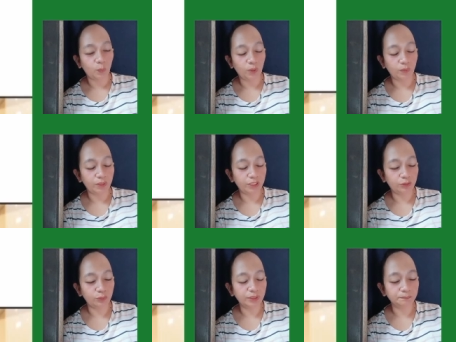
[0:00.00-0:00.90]
Wan Wan
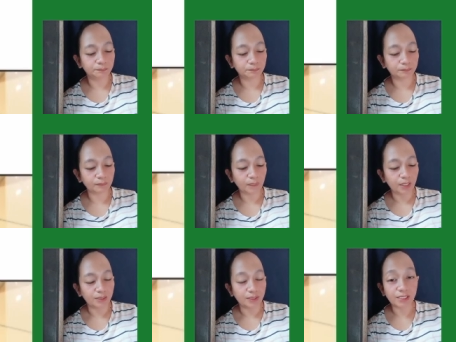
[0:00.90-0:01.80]
itu kan
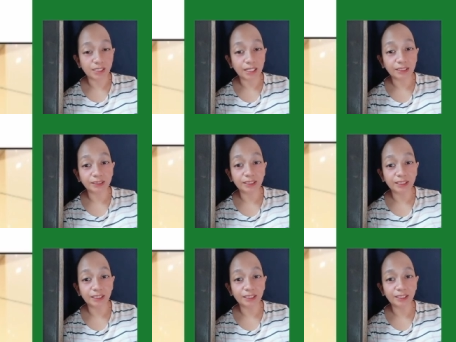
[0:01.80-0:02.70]
jadi sakit
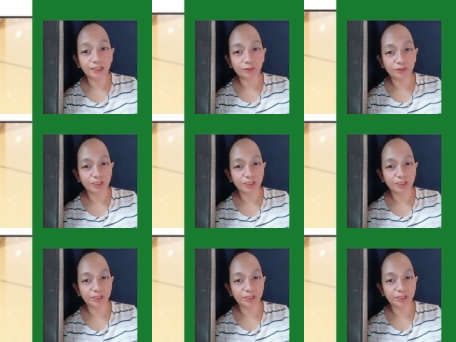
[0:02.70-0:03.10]
hati nih terus